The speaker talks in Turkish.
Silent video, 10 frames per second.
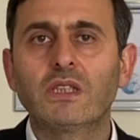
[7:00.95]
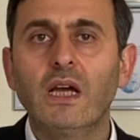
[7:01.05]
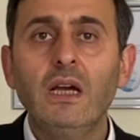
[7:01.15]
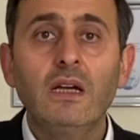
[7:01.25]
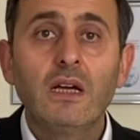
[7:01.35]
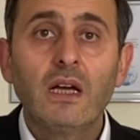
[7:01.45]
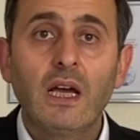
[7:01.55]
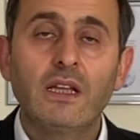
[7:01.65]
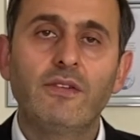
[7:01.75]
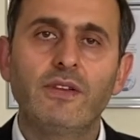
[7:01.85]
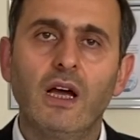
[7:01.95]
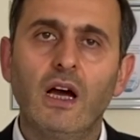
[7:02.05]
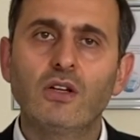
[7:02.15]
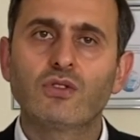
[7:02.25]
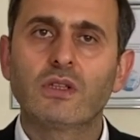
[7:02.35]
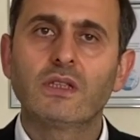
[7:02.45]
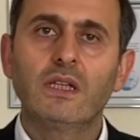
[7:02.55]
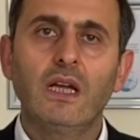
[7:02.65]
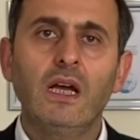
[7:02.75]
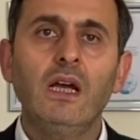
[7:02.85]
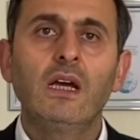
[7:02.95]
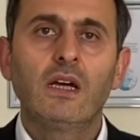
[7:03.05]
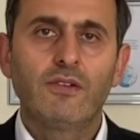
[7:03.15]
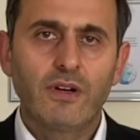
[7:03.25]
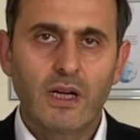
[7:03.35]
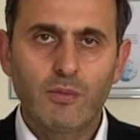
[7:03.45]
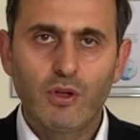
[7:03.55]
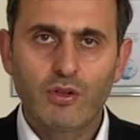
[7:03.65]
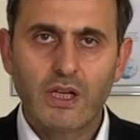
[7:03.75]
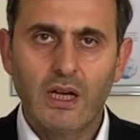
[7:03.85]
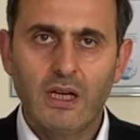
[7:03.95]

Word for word: de hedefine, arzuladığı yere varabiliyor değerli